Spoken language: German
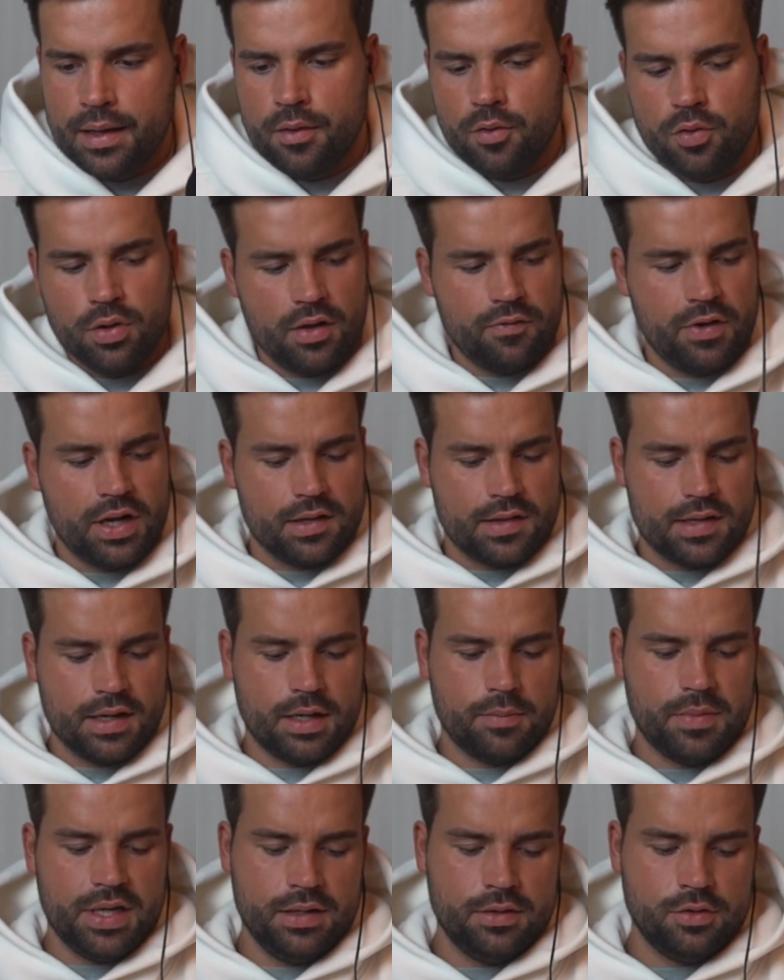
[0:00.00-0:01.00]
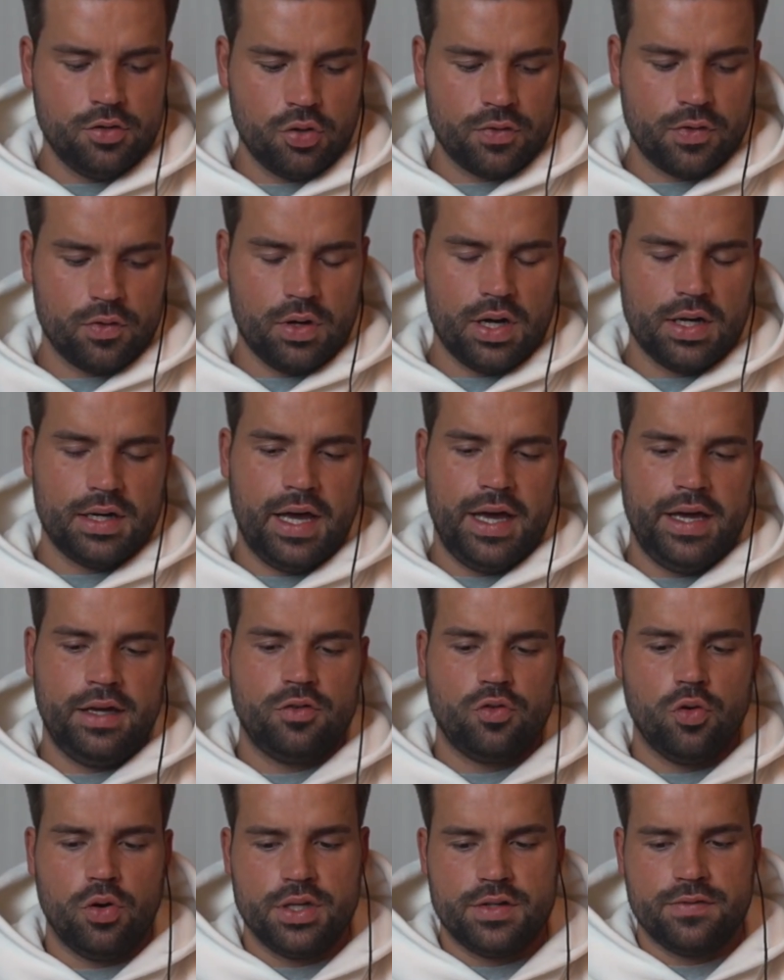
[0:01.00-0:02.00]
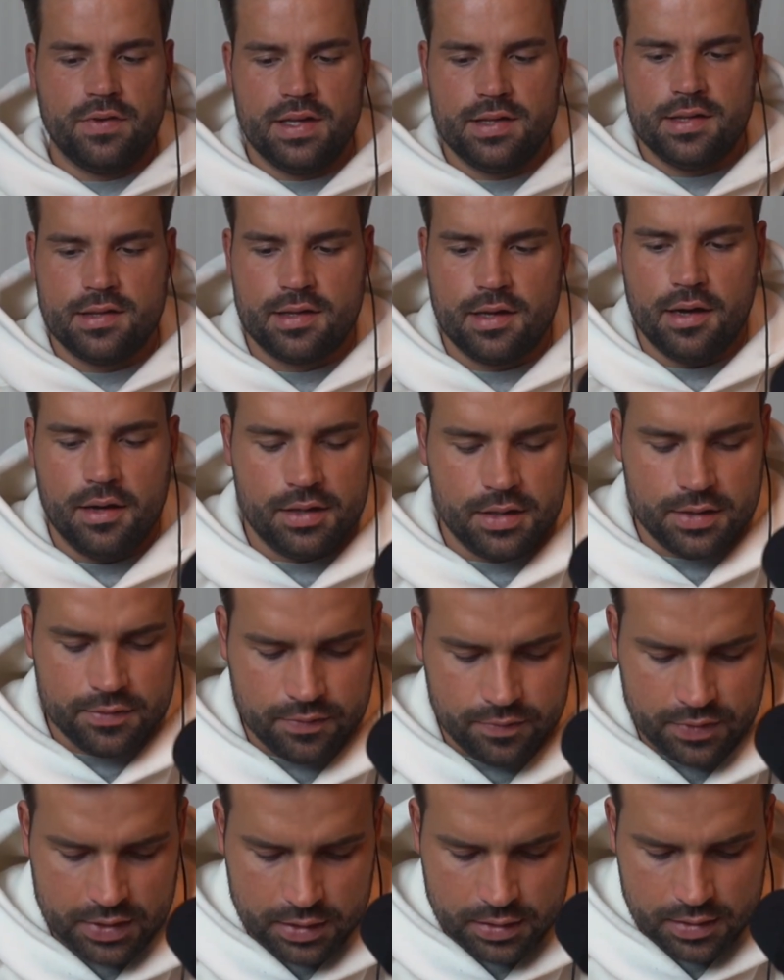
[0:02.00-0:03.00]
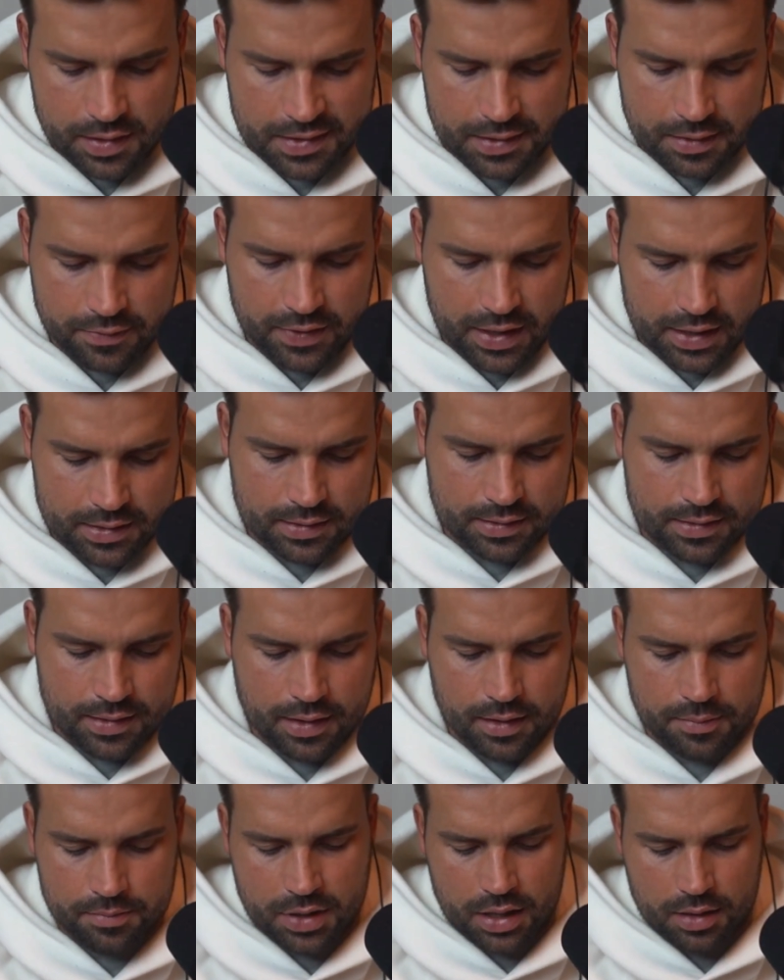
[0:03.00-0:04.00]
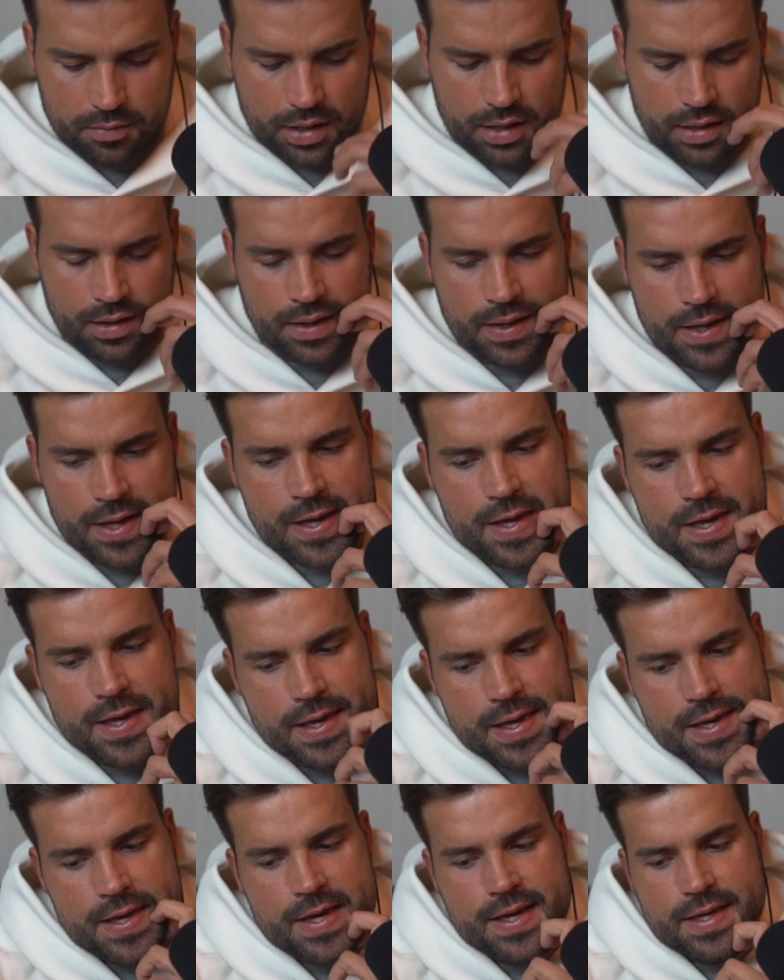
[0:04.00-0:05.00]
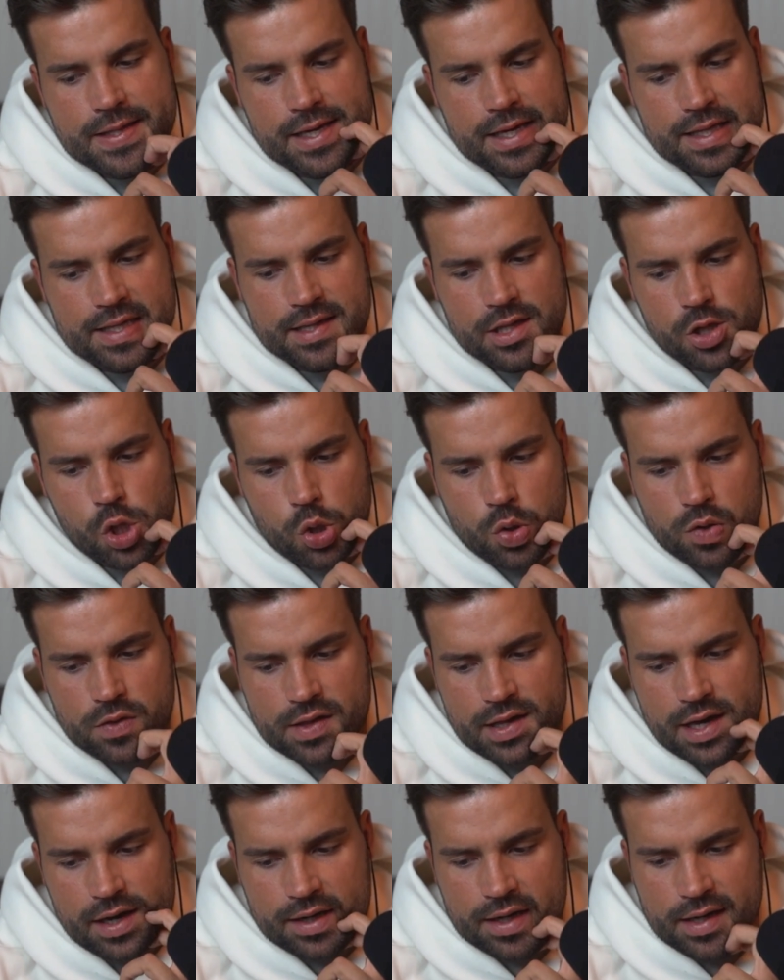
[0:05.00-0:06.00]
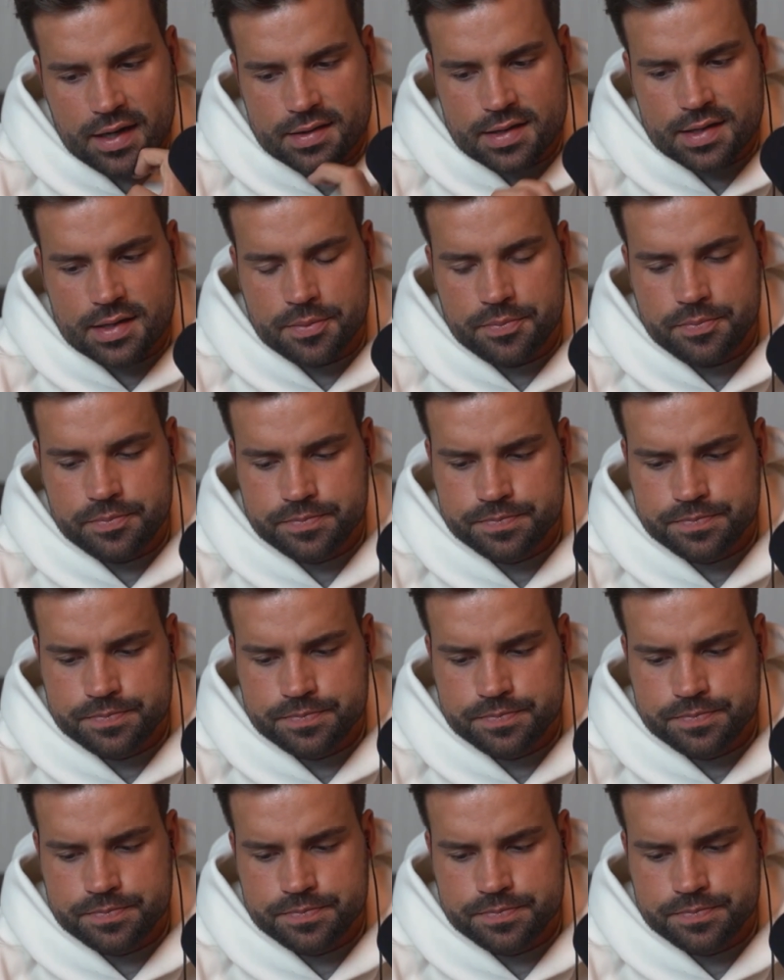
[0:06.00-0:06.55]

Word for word: Oder war das dann am Ende doch sogar ein Eigentor? Ich weiß es gar nicht, wie die das gewertet haben, aber das ist schon sehr krass.